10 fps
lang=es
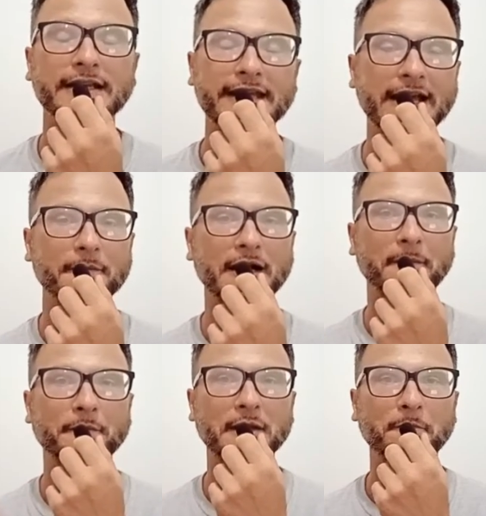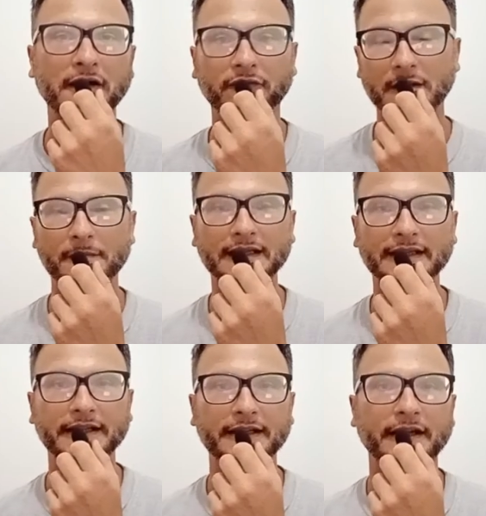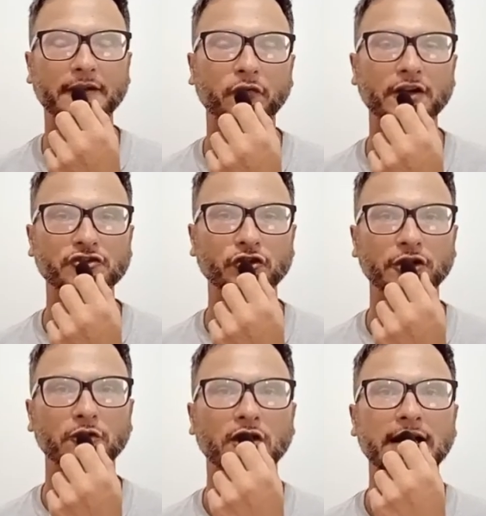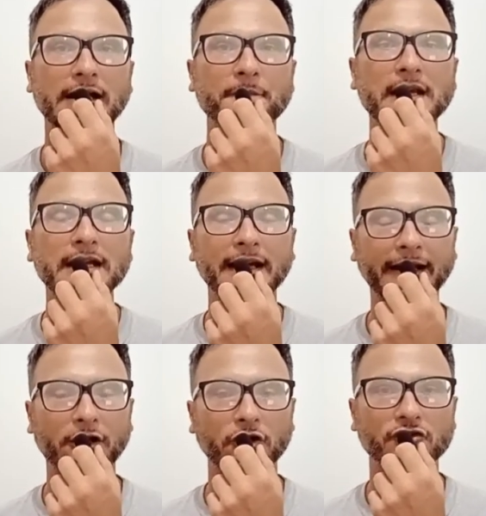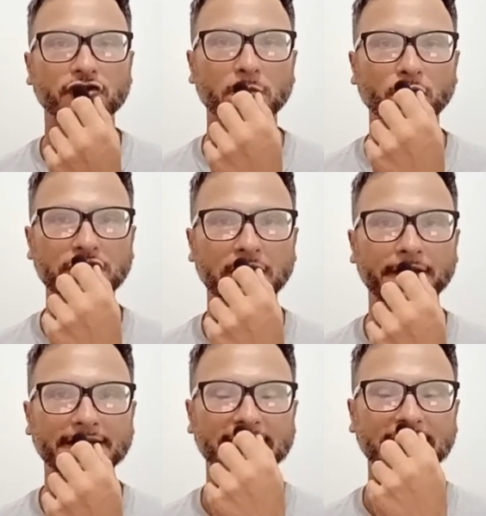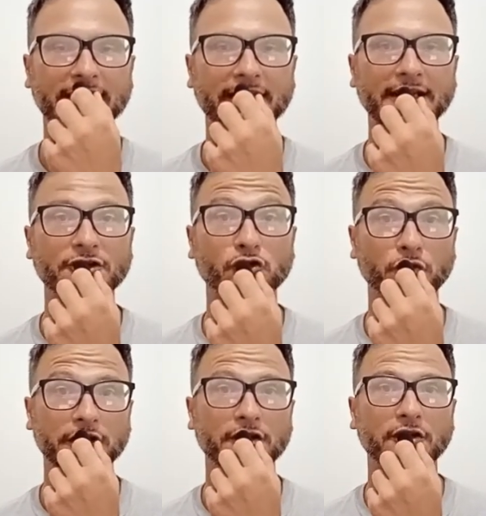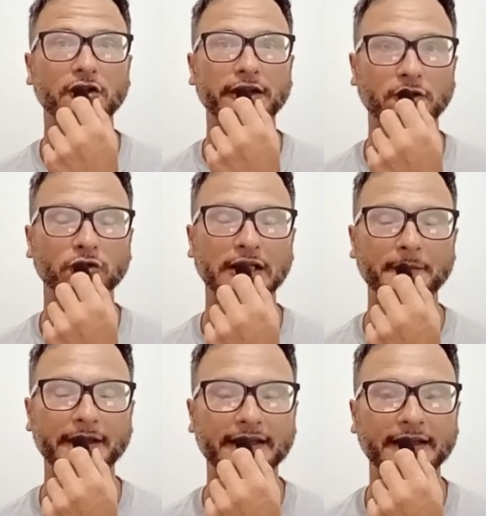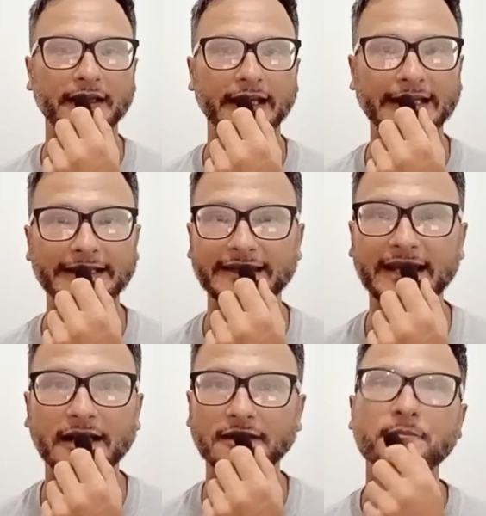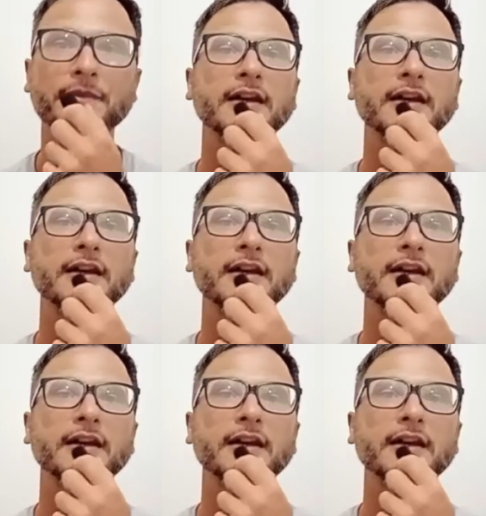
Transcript: Y además Pipa, flamante refuerzo de Boca, reconoció muchas veces que su ídolo es justamente el Titán.